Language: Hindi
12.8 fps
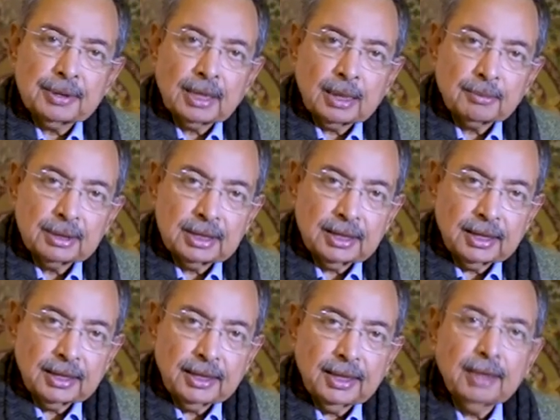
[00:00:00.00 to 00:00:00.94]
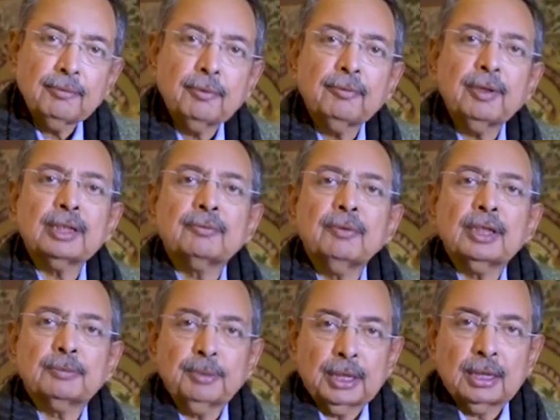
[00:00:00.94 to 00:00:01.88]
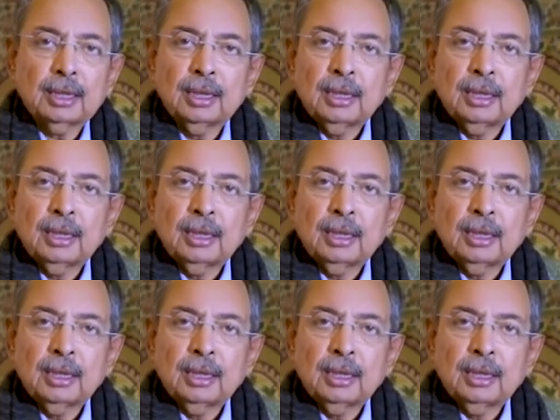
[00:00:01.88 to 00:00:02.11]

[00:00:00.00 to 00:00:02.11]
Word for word: प्रधानमंत्री रहे हैं वो वक्त वक्त पर